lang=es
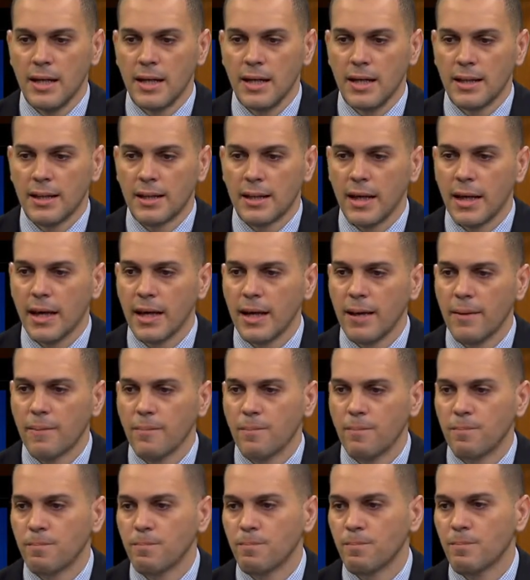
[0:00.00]
que
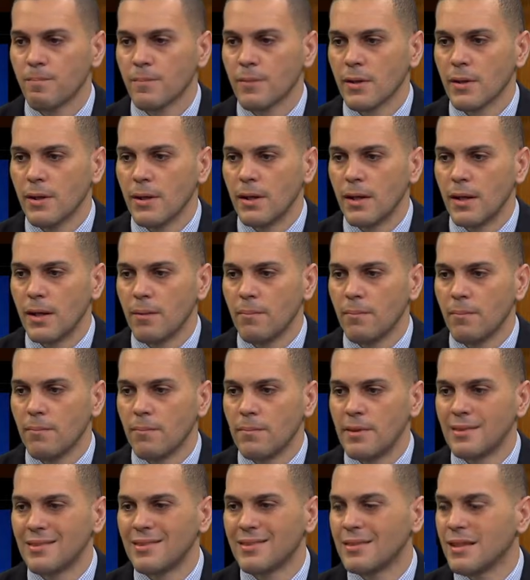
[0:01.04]
eh,
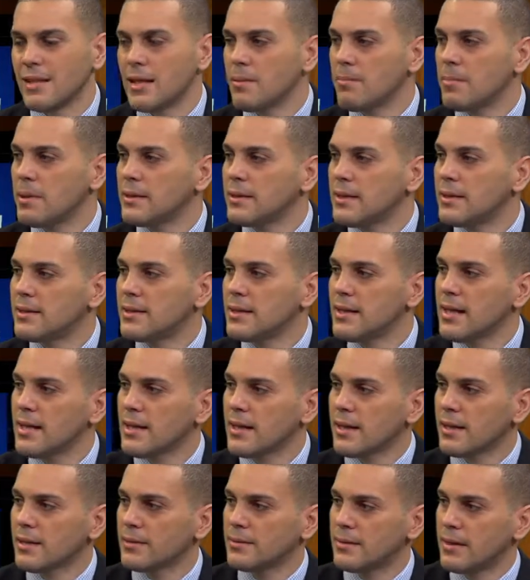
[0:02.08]
necesariamente
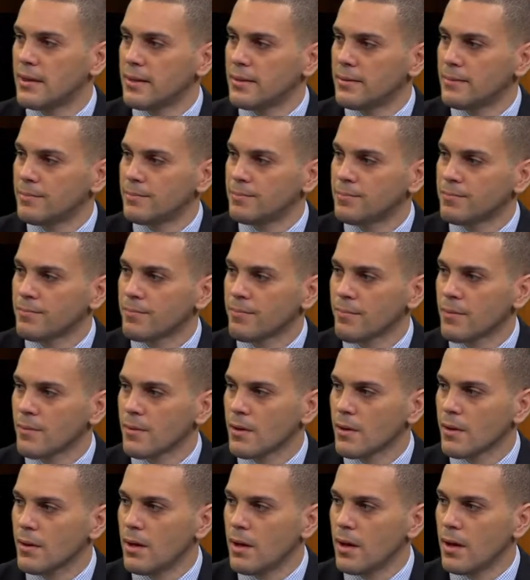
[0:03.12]
tienen que ser
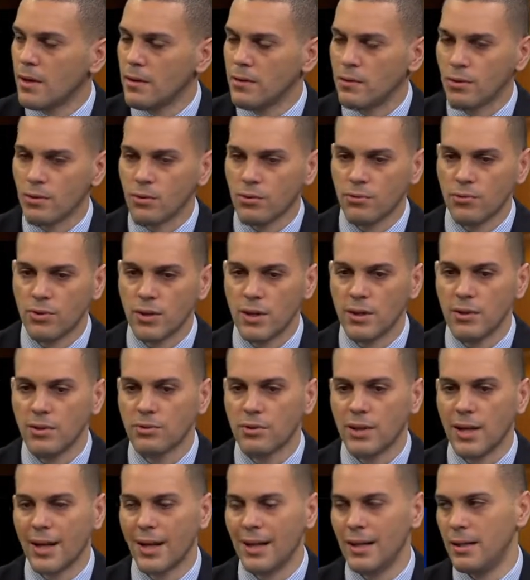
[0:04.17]

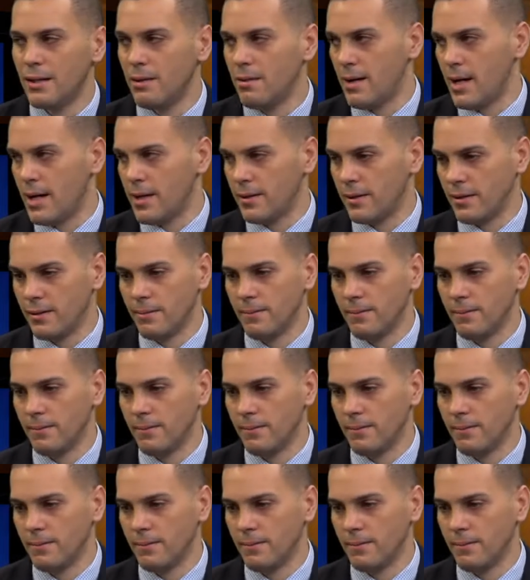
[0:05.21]
introducidos en el debate.